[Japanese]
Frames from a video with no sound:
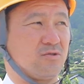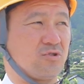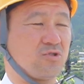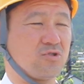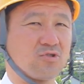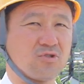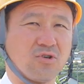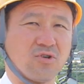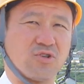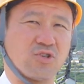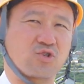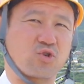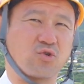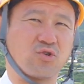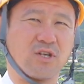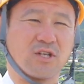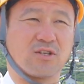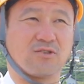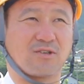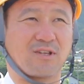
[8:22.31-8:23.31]
従業員で
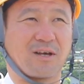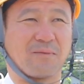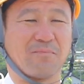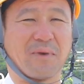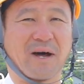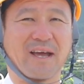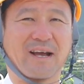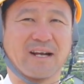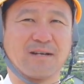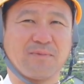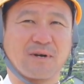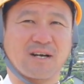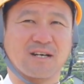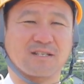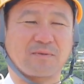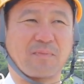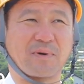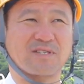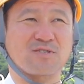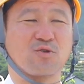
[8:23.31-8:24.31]
職人やってる時は前借りばっか
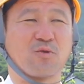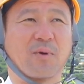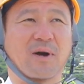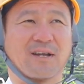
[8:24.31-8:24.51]
しパチンコ